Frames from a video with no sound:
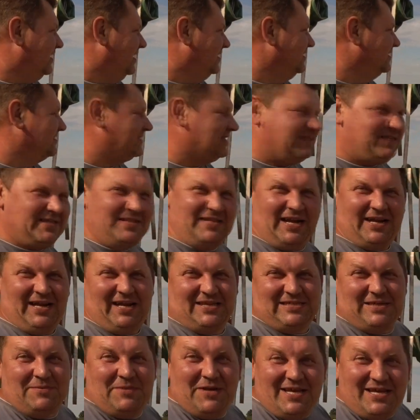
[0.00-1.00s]
A niestety na
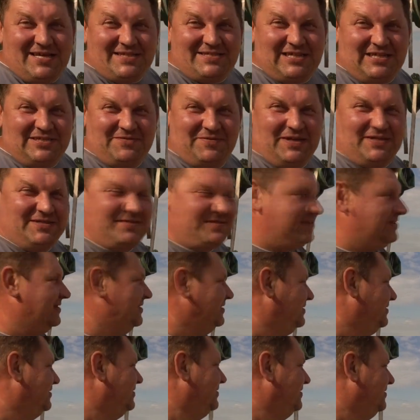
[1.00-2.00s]
klasa nie jest tak, więc...
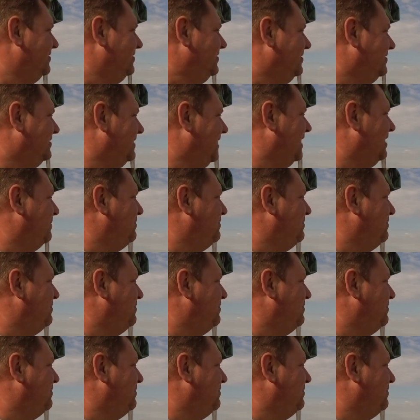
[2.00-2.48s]
No